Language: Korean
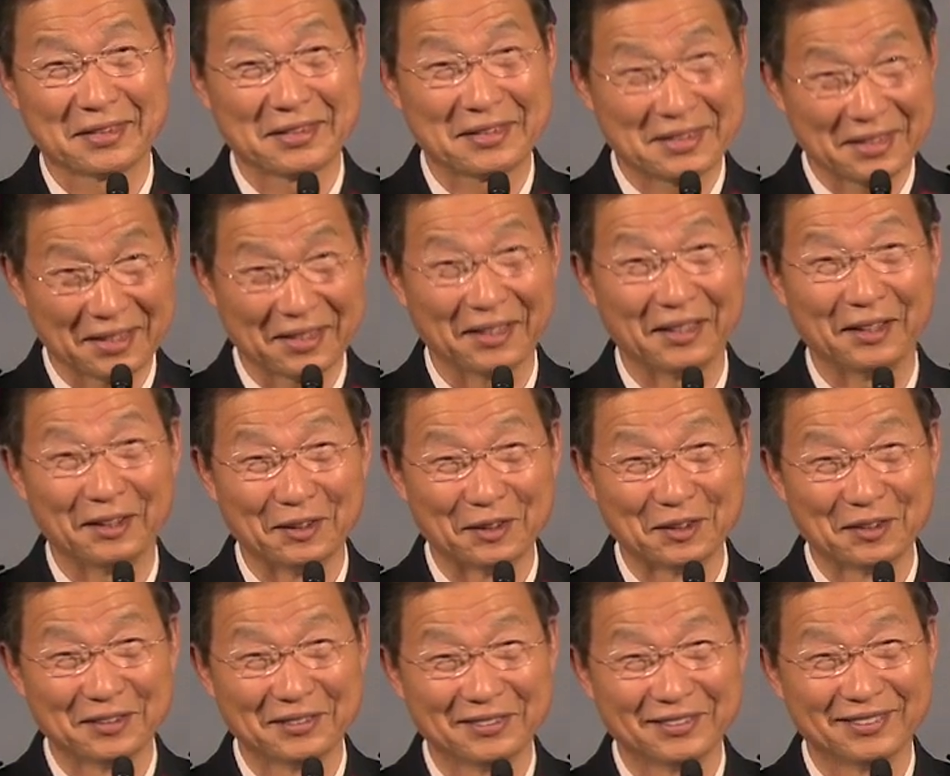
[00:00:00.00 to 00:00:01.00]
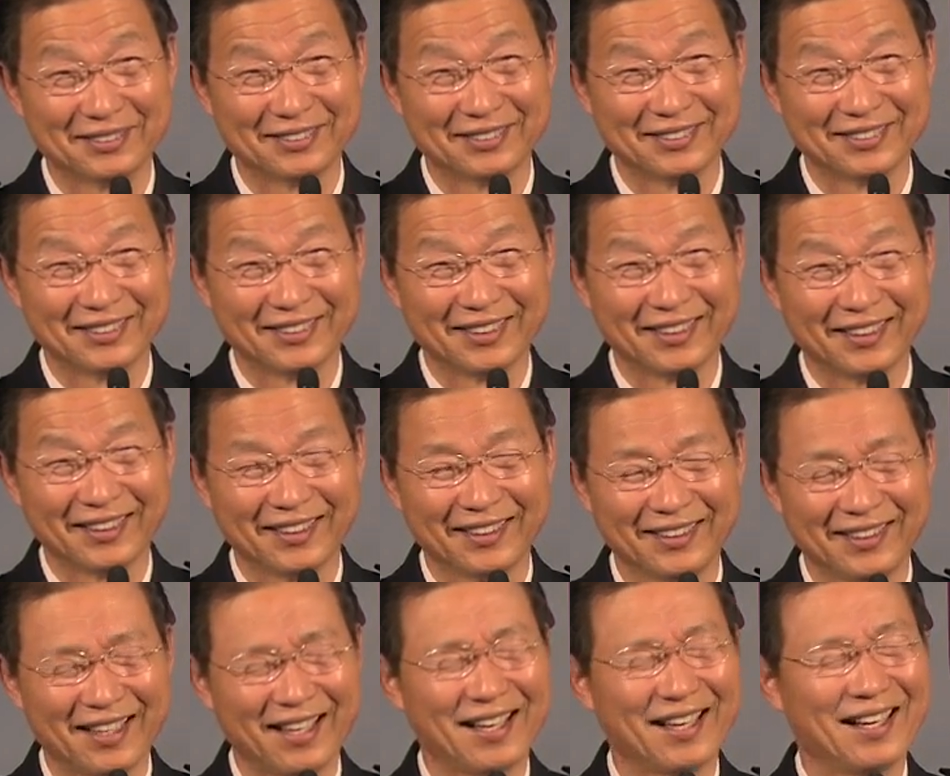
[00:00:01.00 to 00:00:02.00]
그렇잖아요?
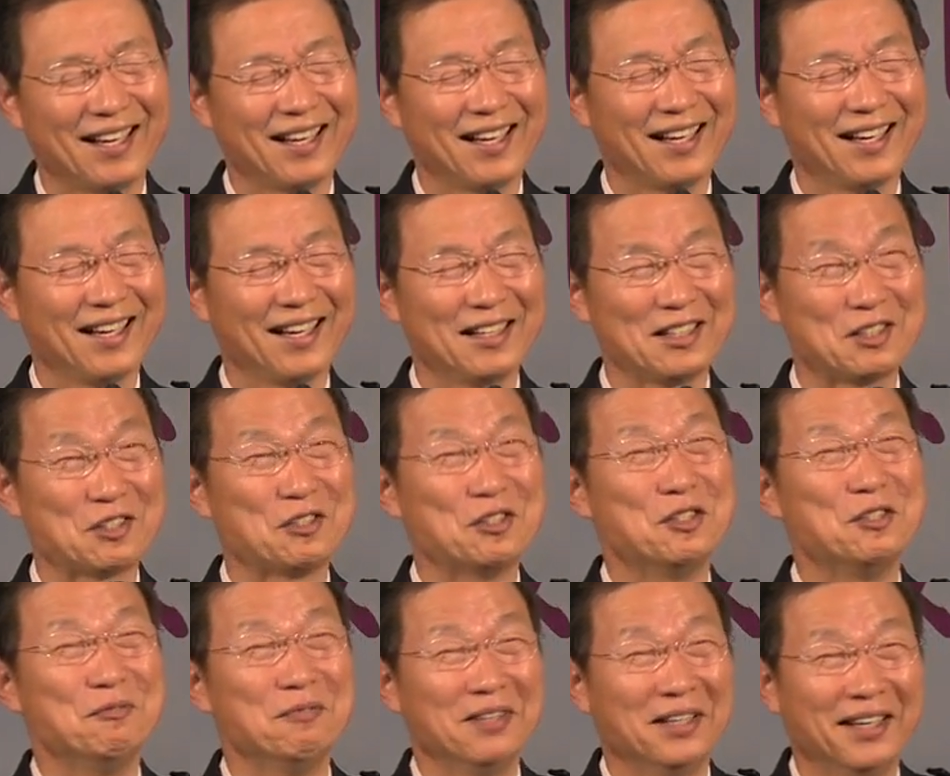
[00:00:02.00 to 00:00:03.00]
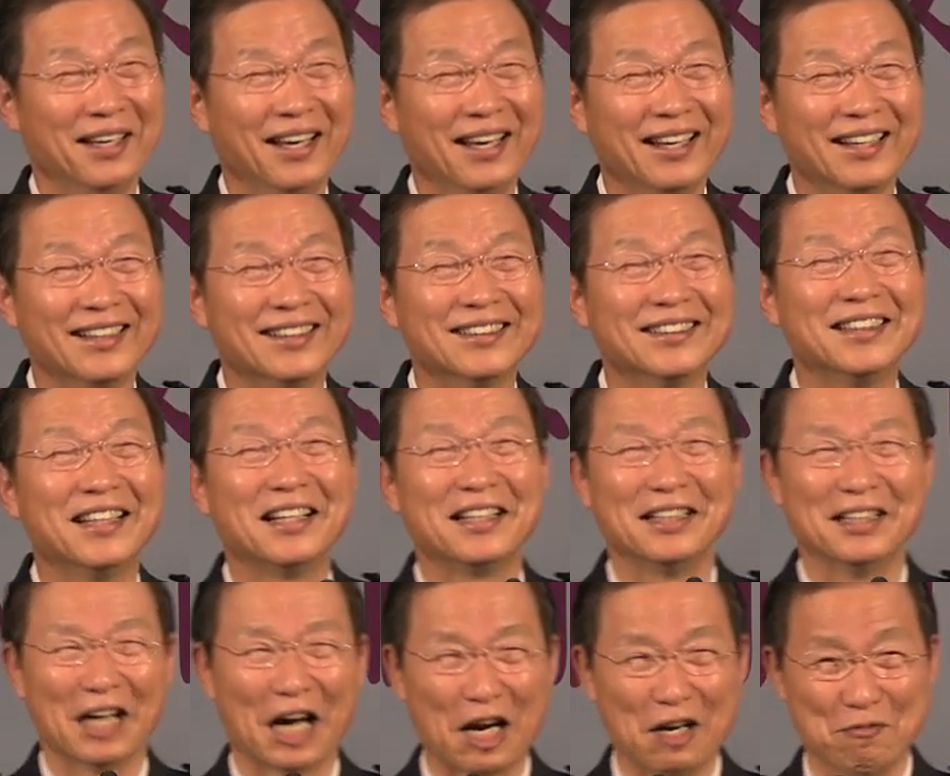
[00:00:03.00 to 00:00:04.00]
야, 주님의
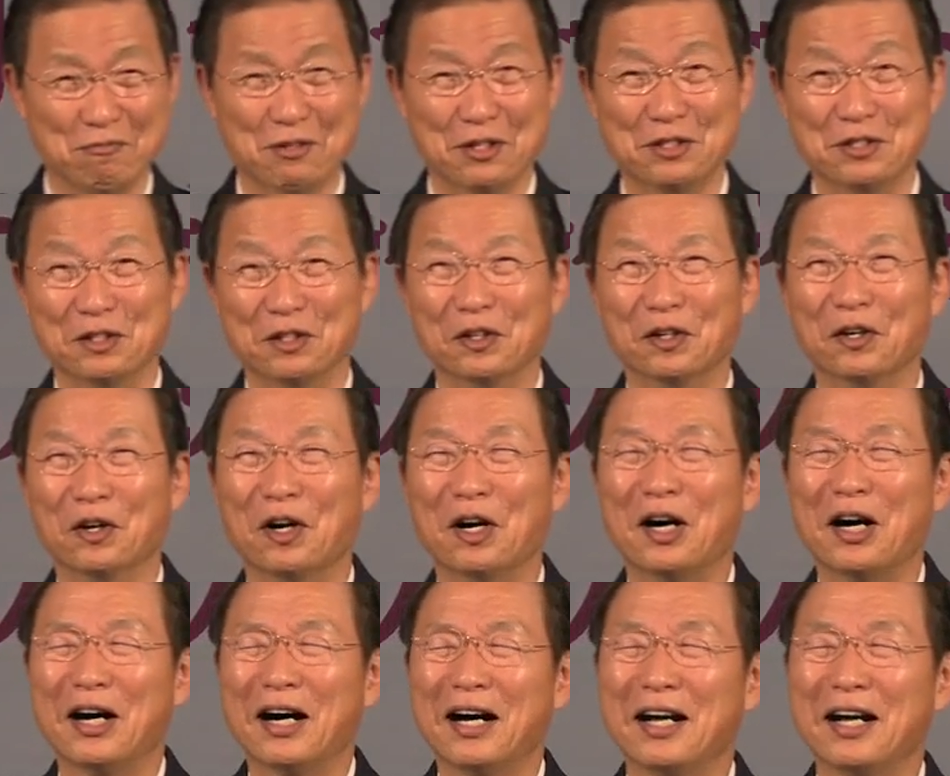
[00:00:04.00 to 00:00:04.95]
은혜를 알면요.